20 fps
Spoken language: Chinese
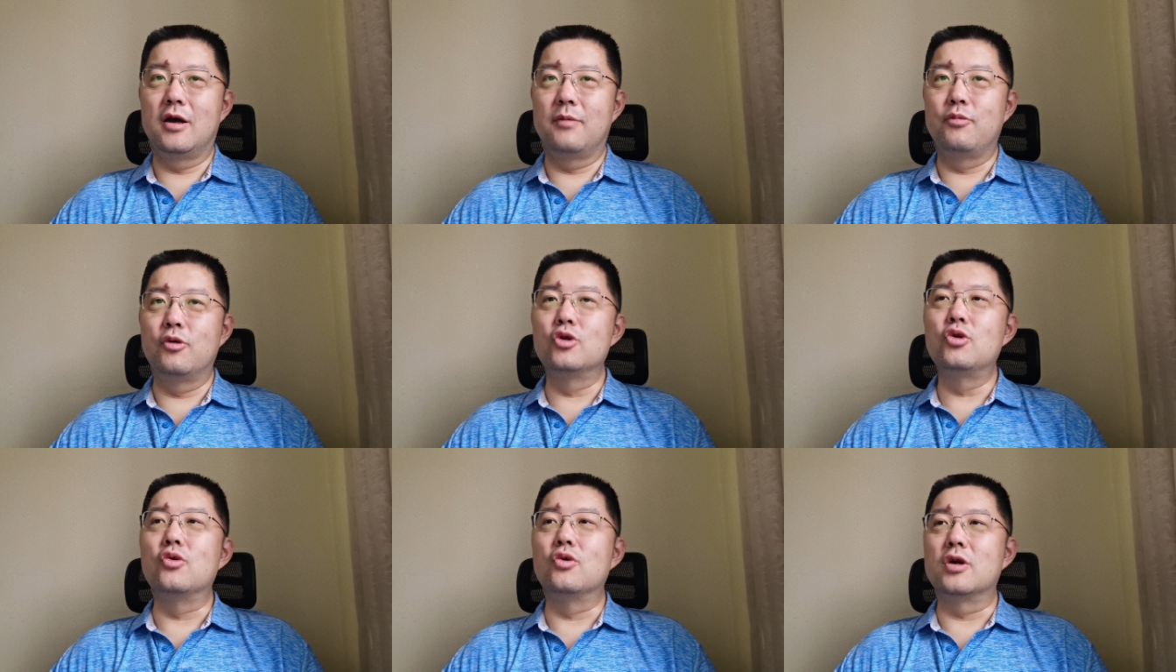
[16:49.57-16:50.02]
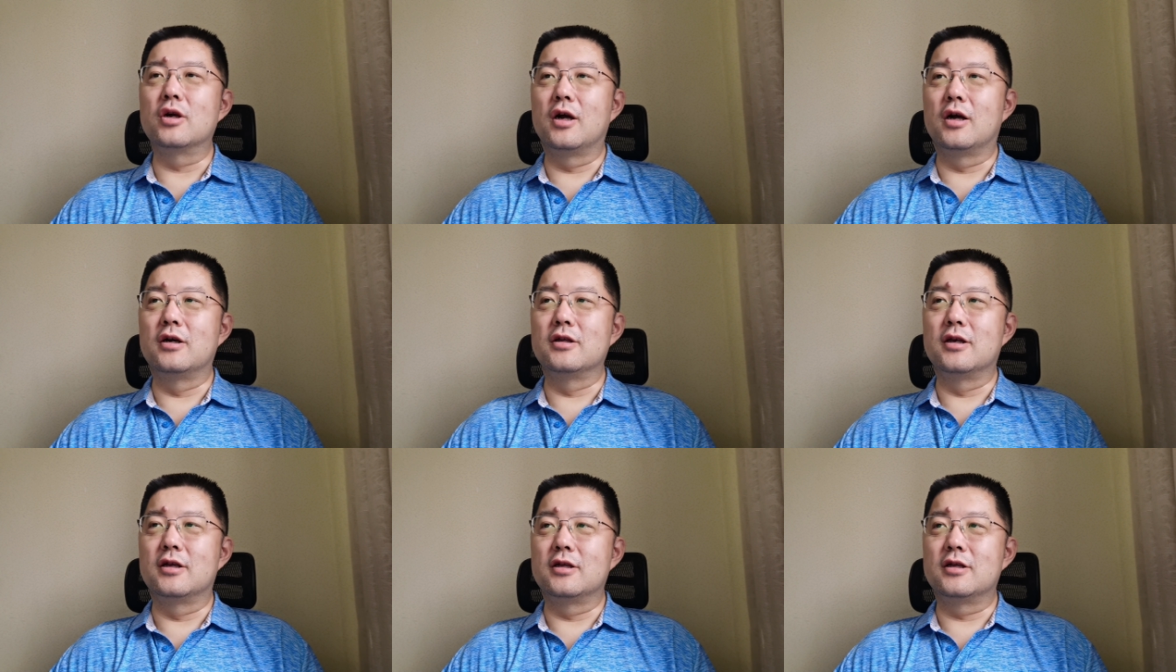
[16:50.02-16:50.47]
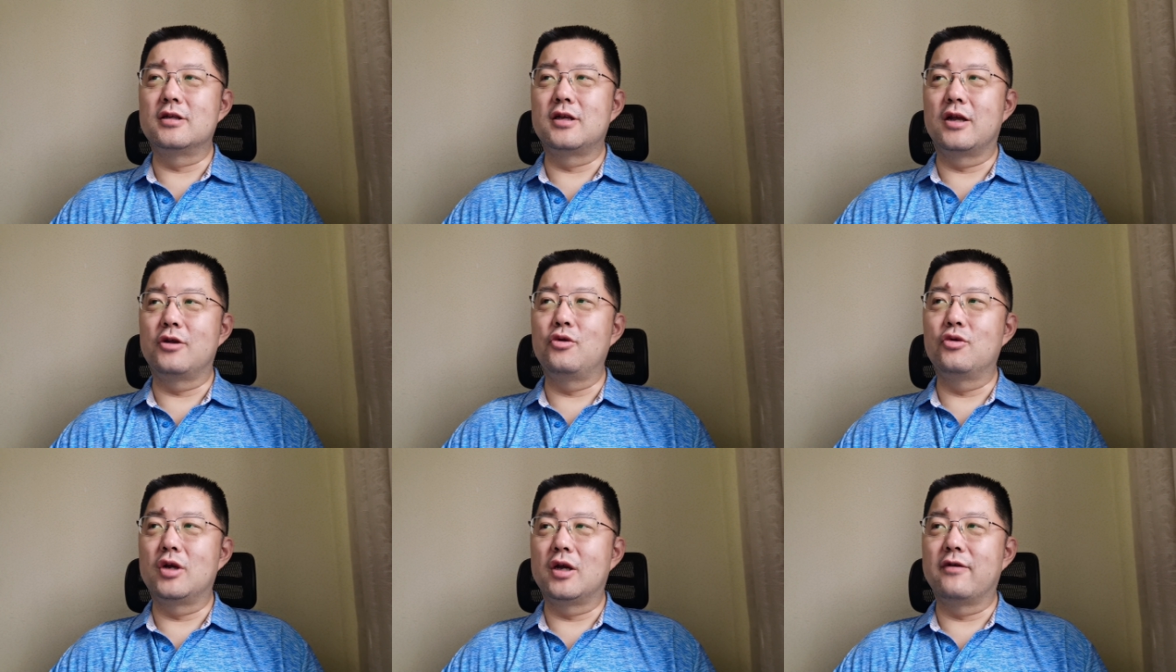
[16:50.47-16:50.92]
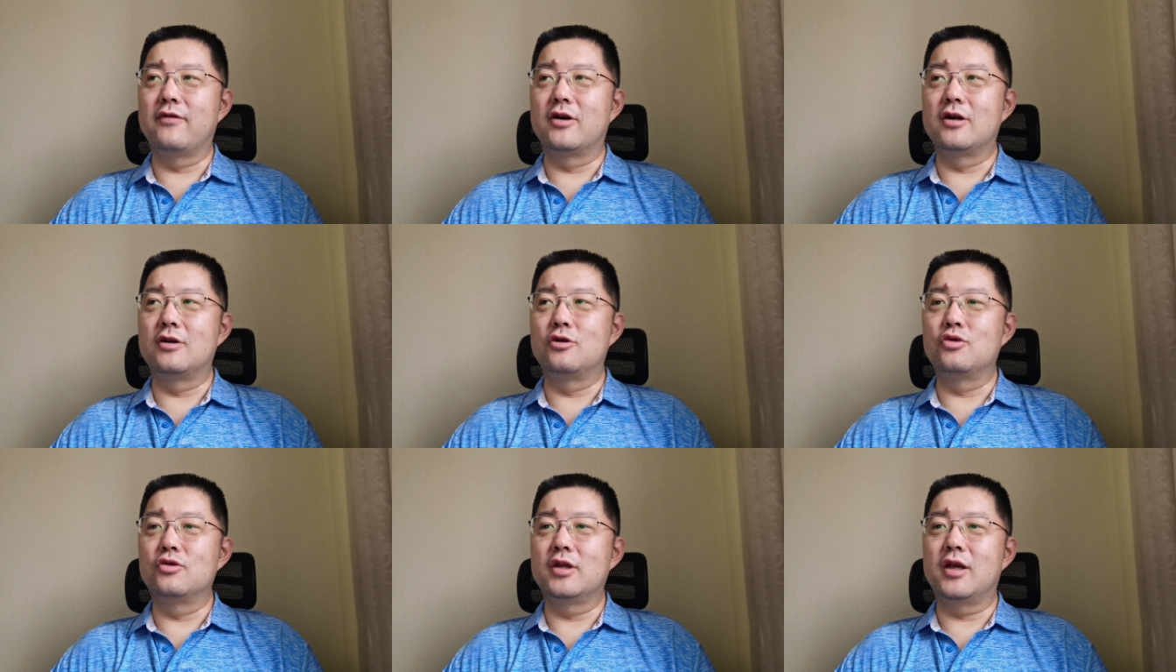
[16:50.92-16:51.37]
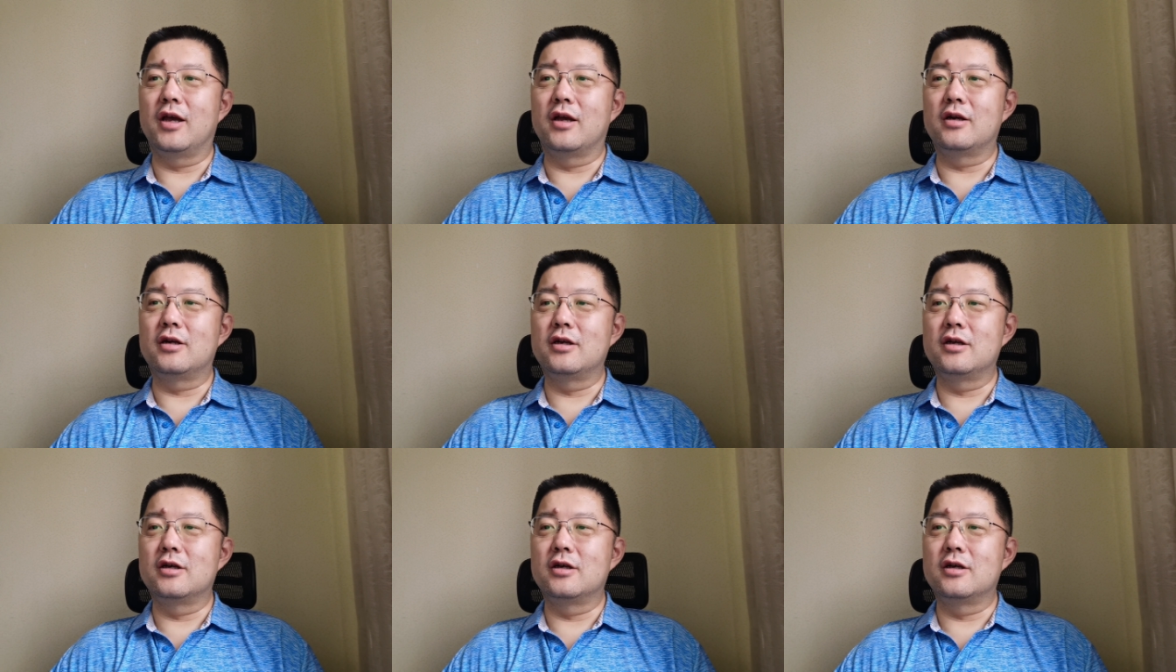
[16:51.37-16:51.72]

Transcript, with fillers: 呃波动，然后呢，再用这个方式充电。